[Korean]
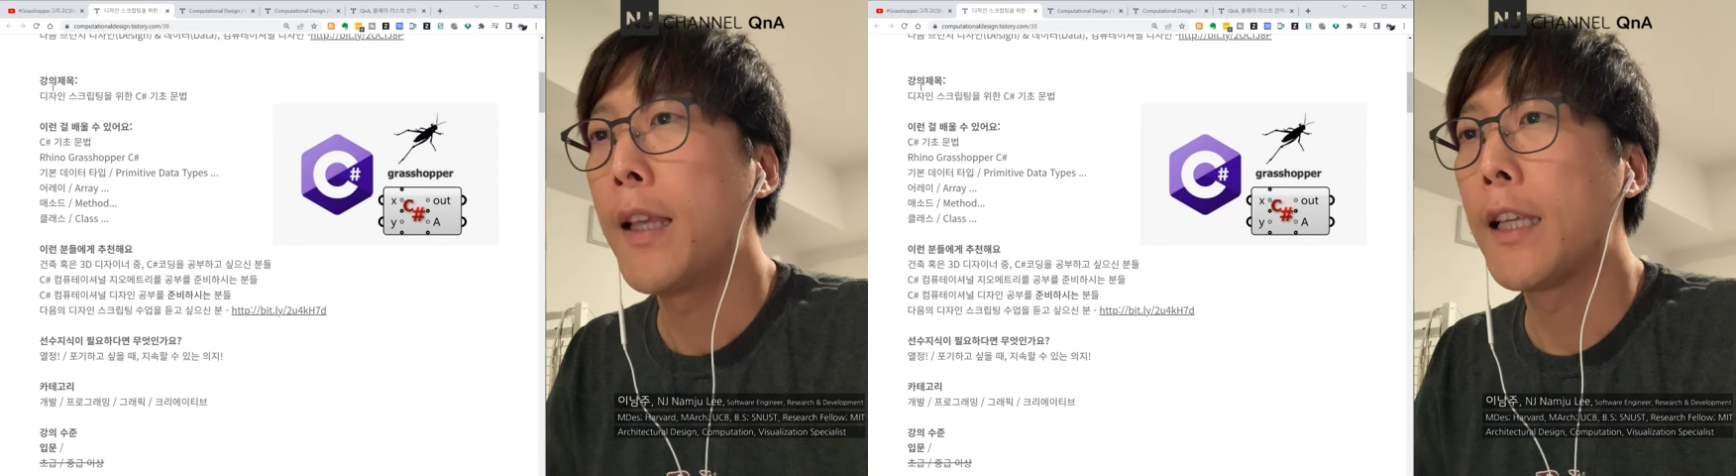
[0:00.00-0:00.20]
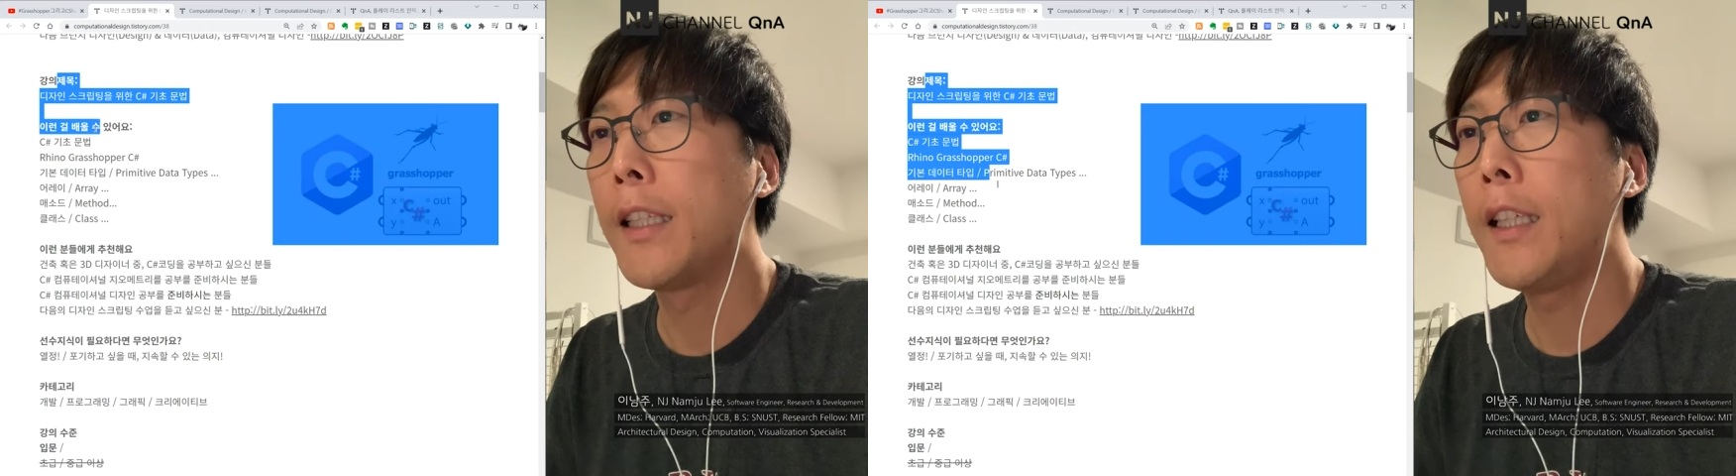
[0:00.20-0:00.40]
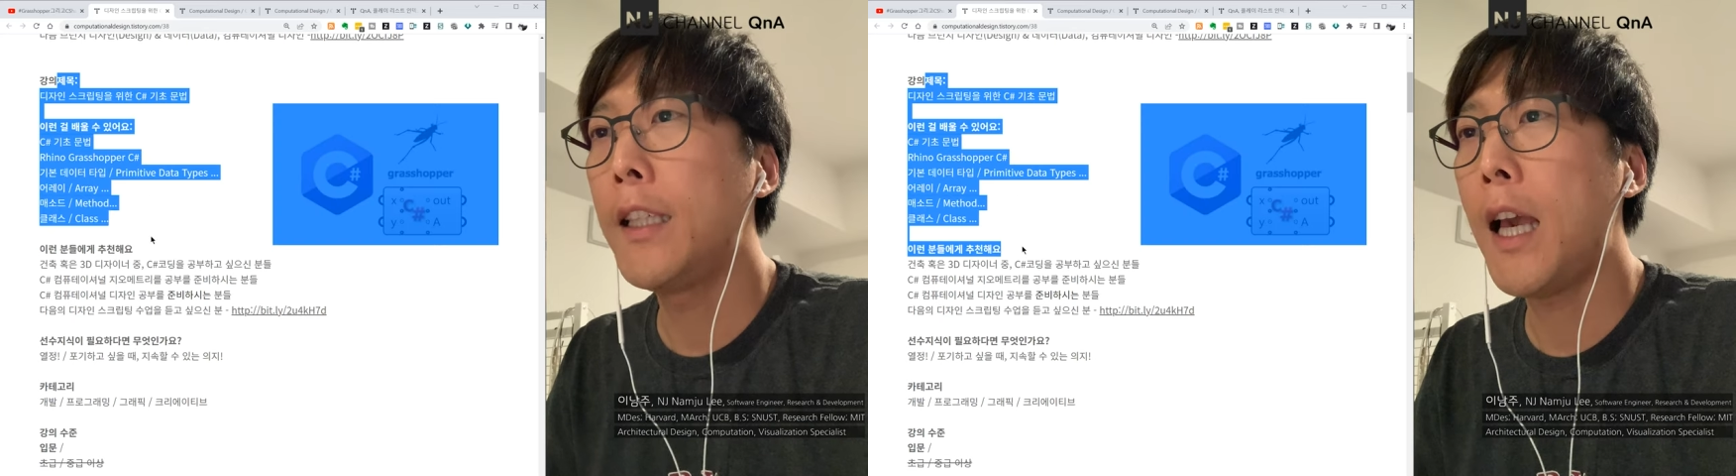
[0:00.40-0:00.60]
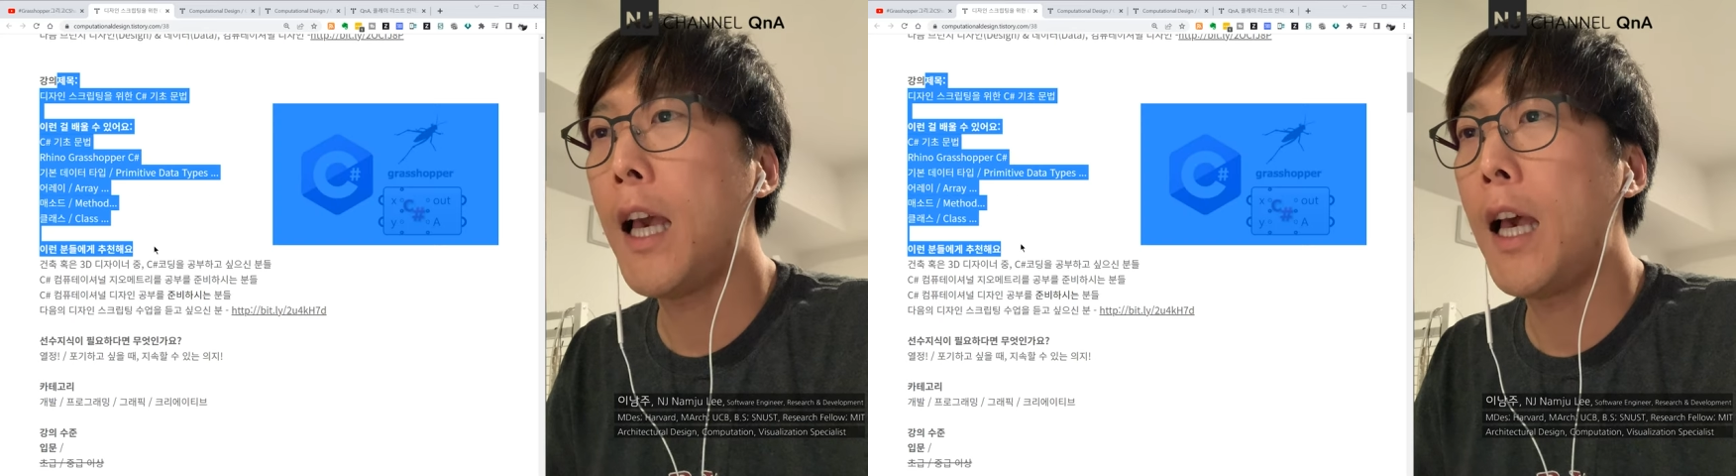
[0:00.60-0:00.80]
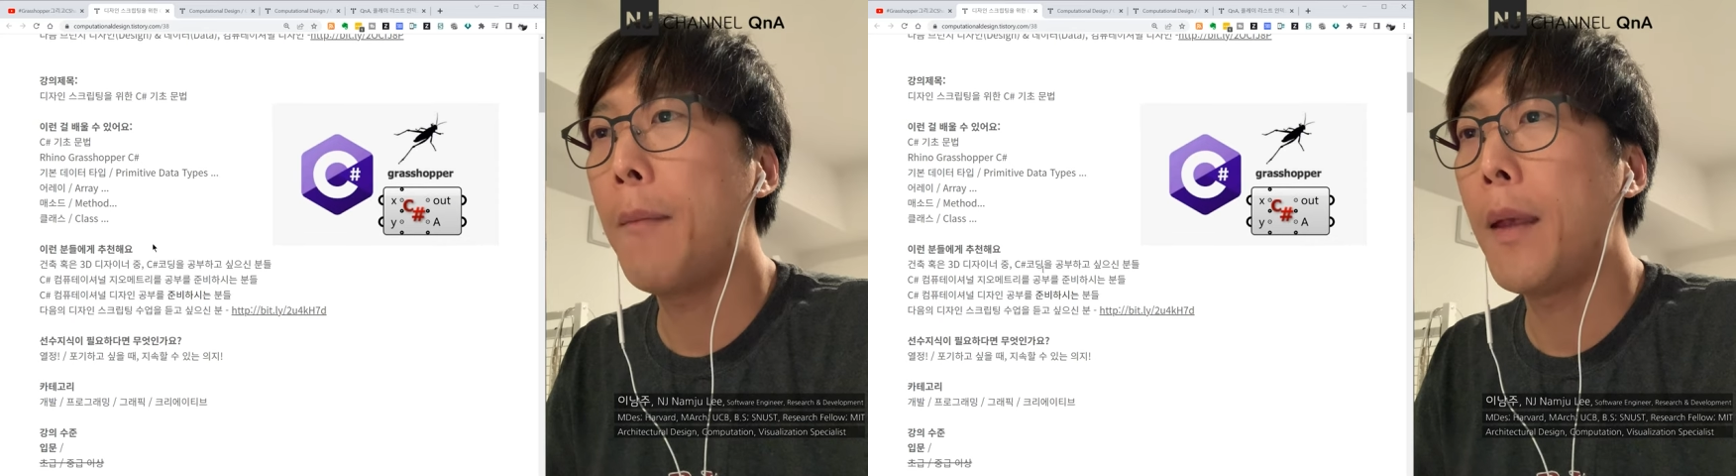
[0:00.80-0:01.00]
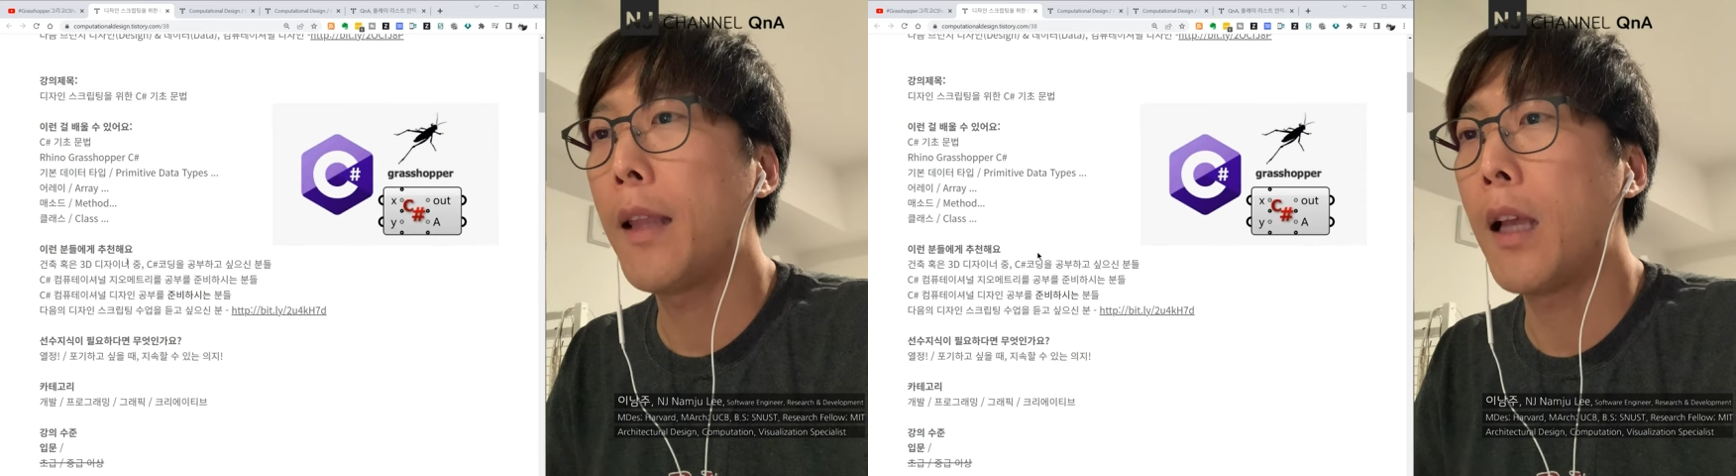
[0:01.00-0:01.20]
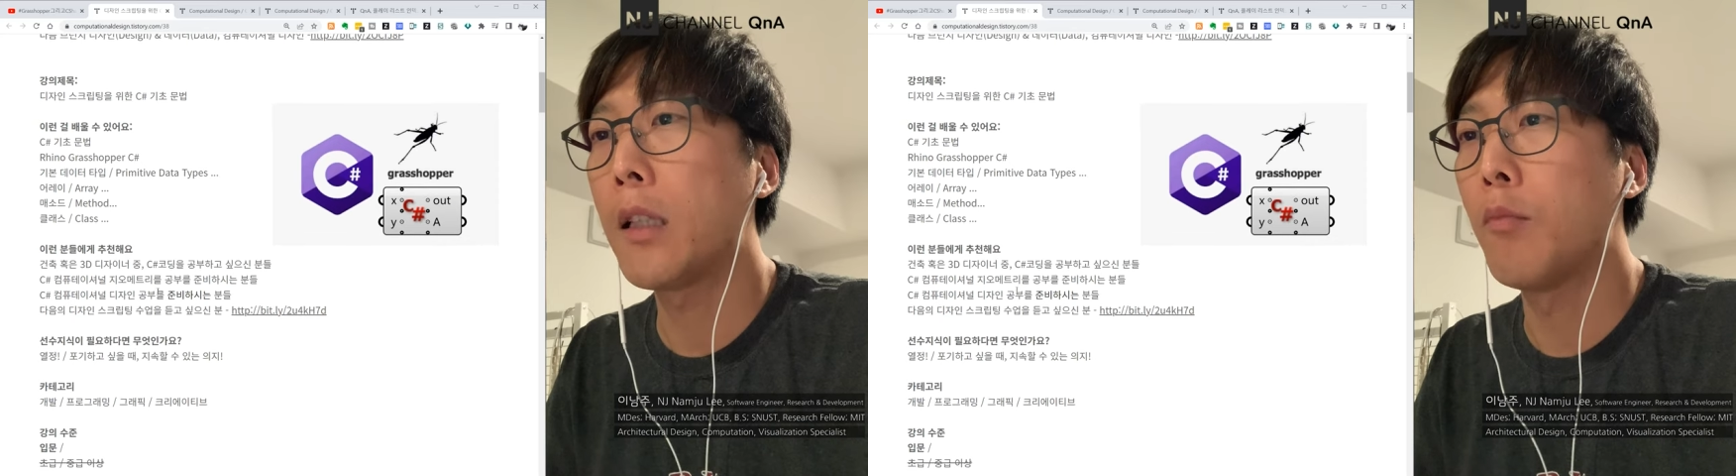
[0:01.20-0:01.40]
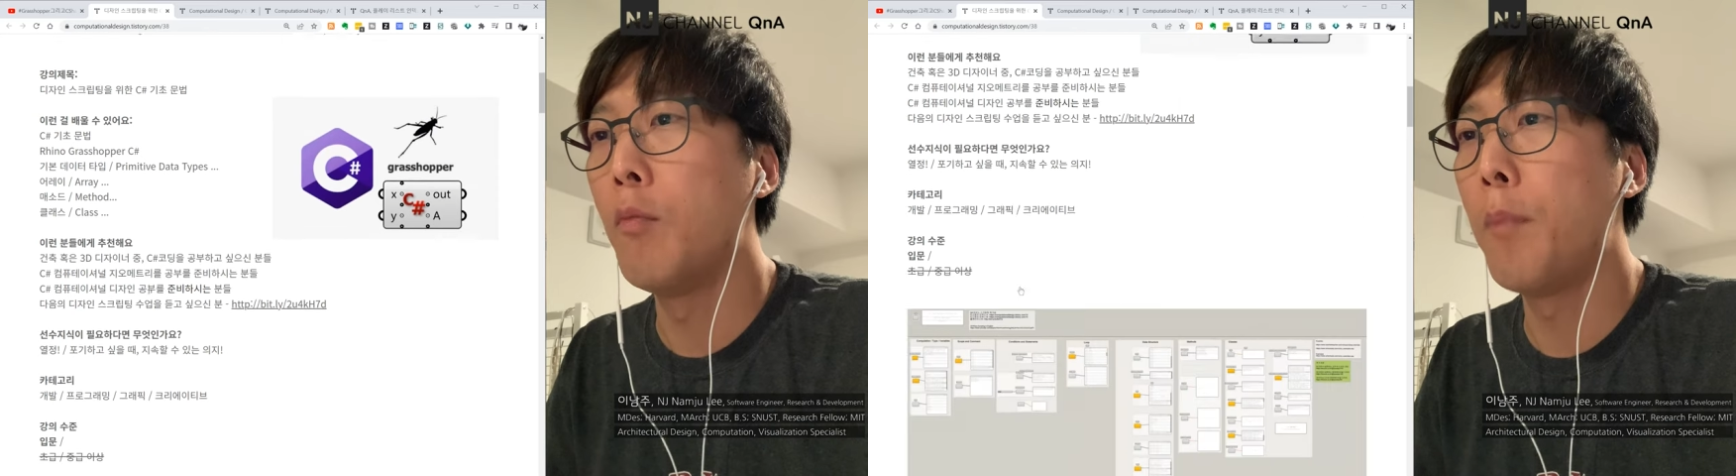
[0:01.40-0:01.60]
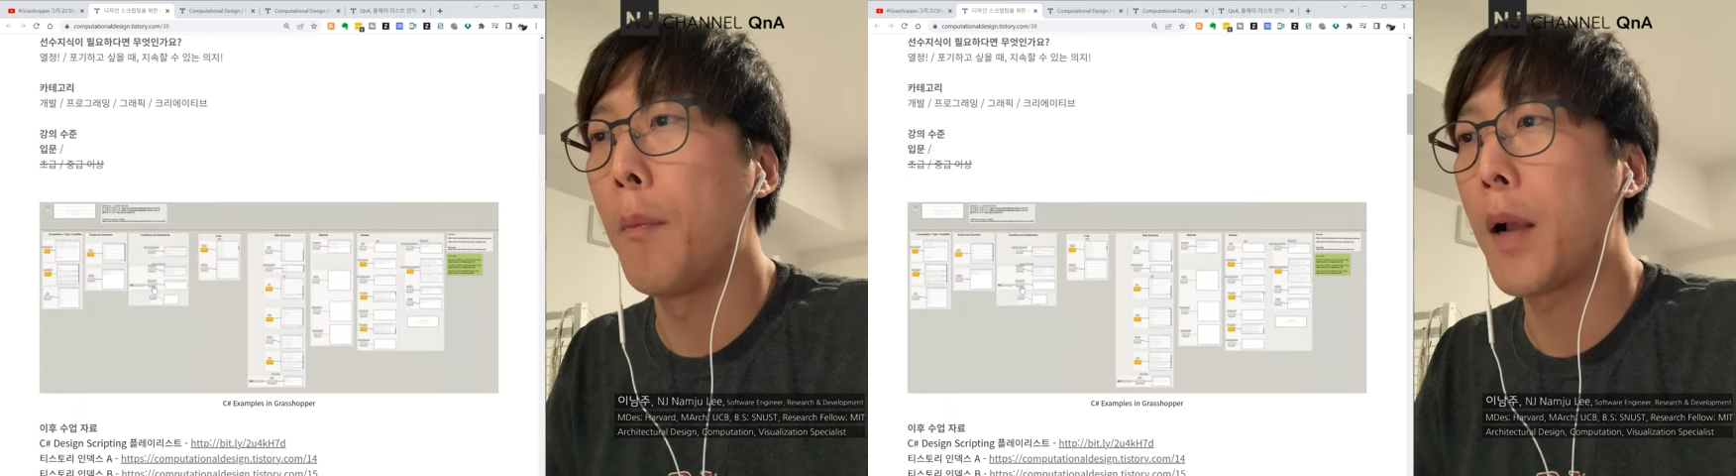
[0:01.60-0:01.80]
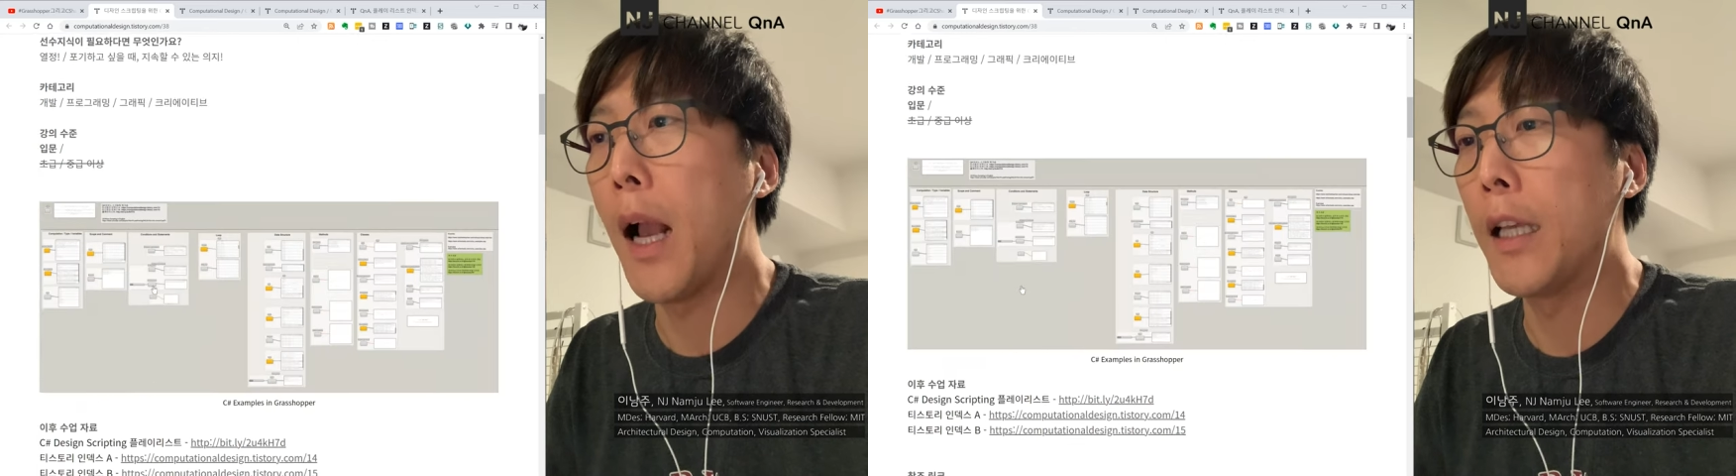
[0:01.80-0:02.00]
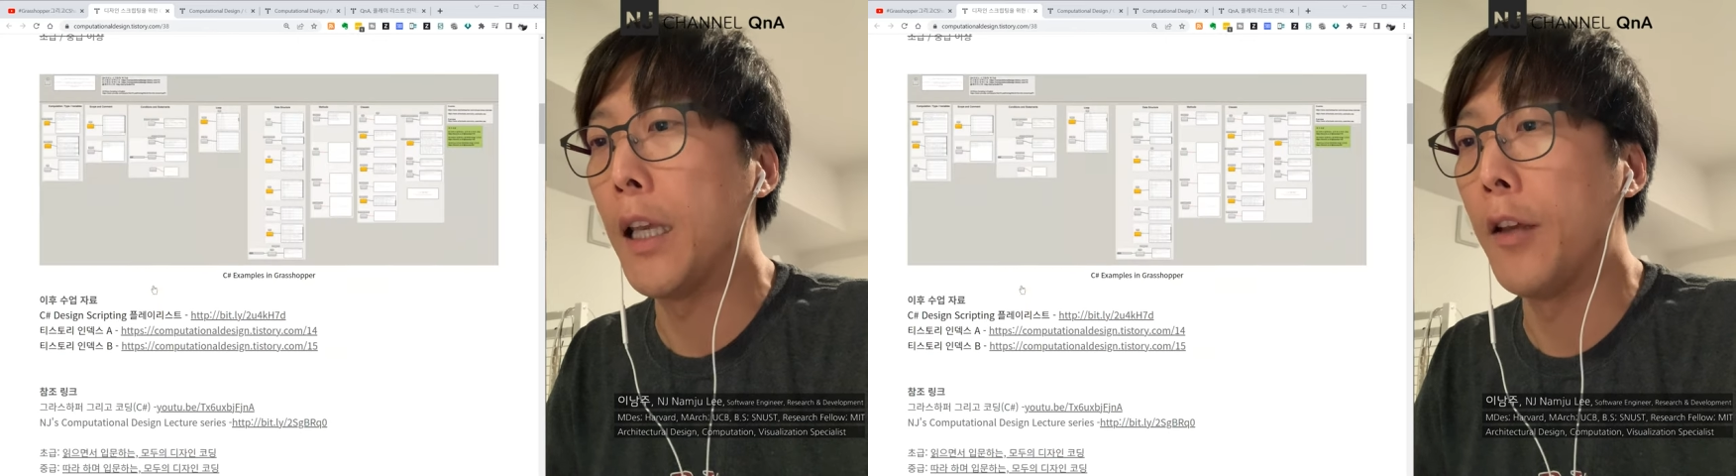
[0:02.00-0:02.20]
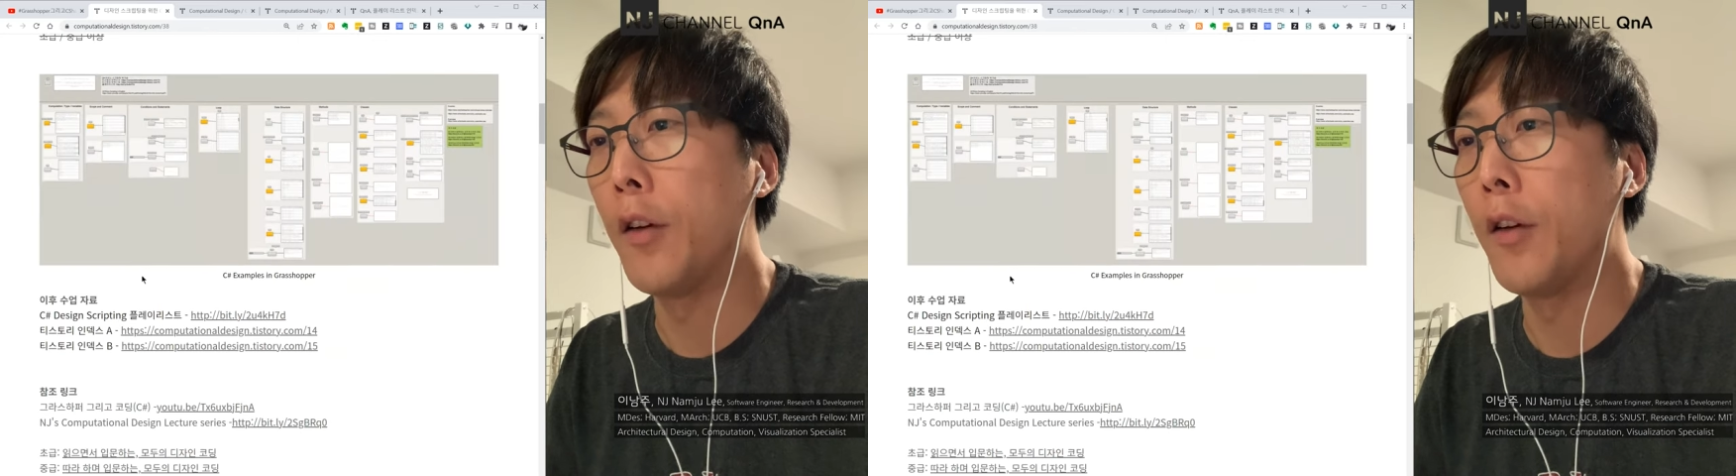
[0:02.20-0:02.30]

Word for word: C샵에 대한 이제 문법 강의예요